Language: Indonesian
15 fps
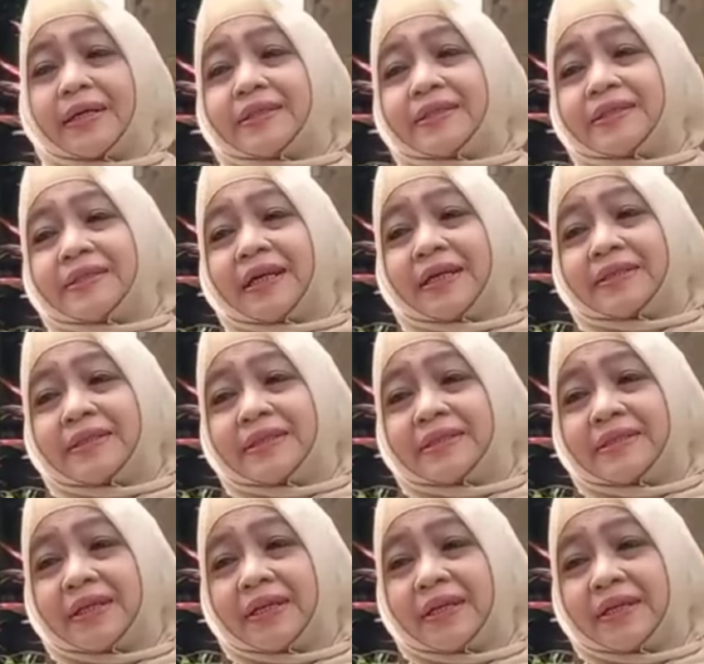di usianya
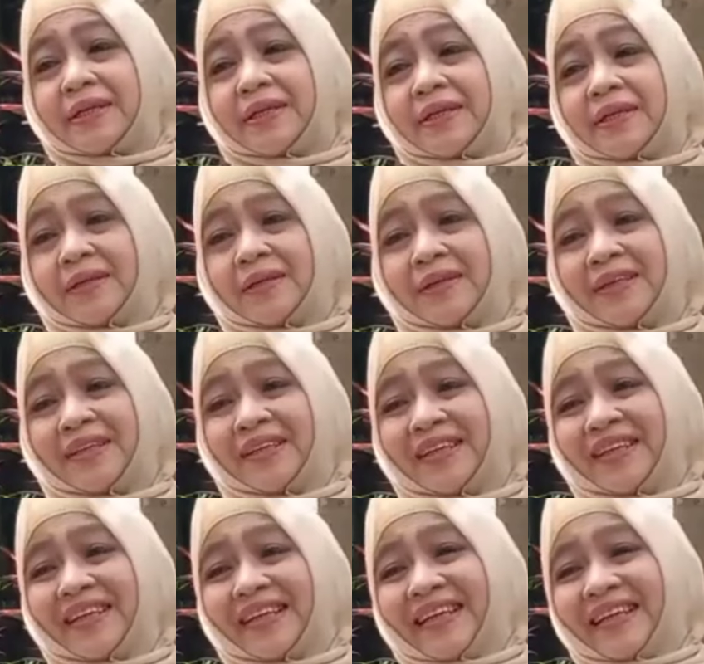yang ke-59
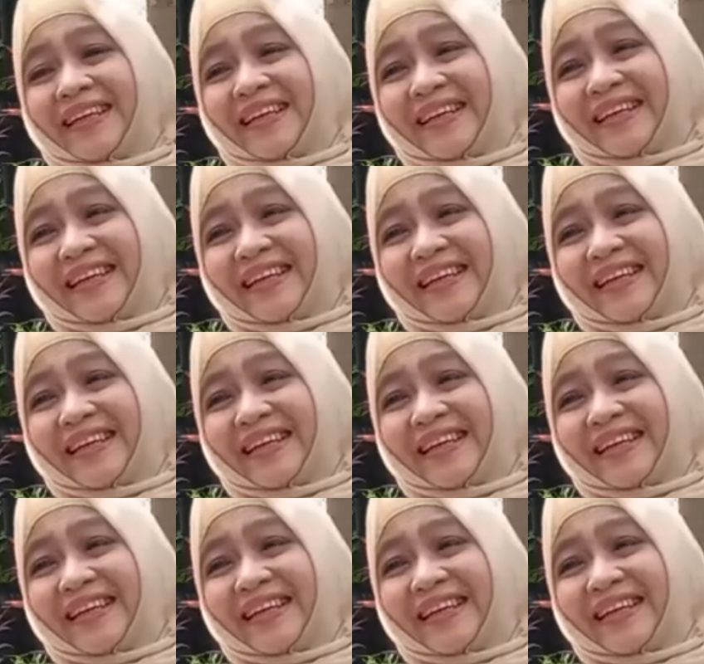tahun.